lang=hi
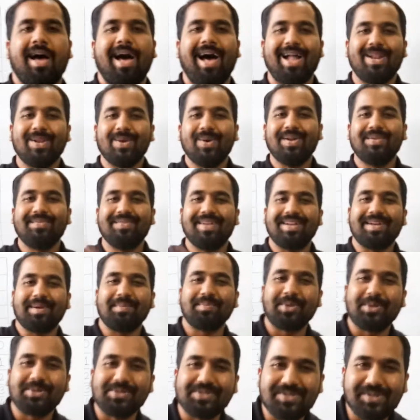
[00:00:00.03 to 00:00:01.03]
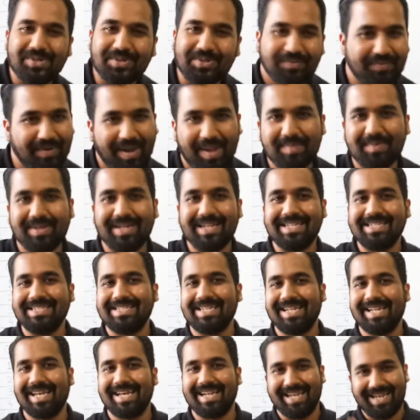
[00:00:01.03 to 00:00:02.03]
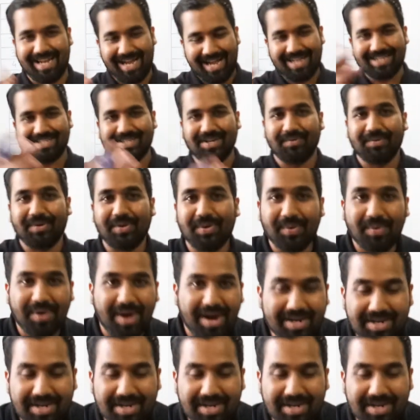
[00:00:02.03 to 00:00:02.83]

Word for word: हेलो एंड वेलकम दोस्तों टू फाइव मिनट इंजीनियरिंग आज का वीडियो